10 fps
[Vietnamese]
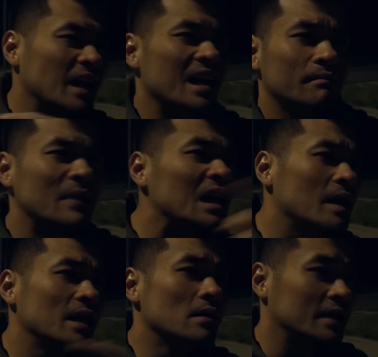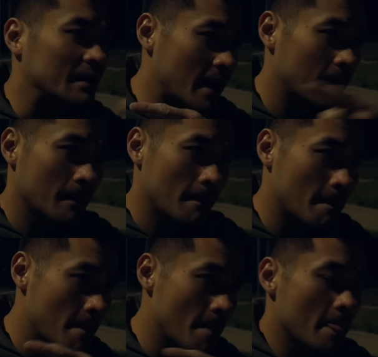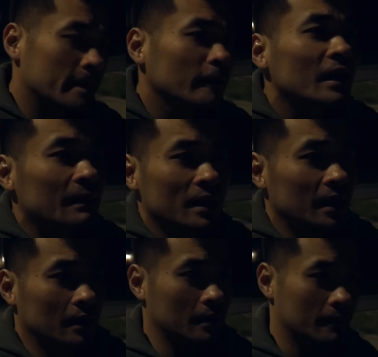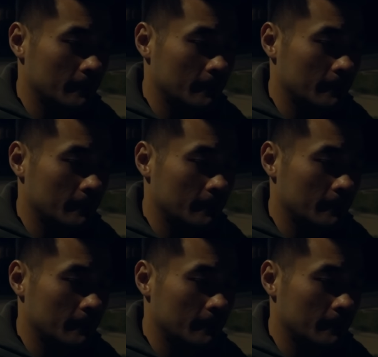thì rất là bình thường các bạn. Nó rất là bình thường.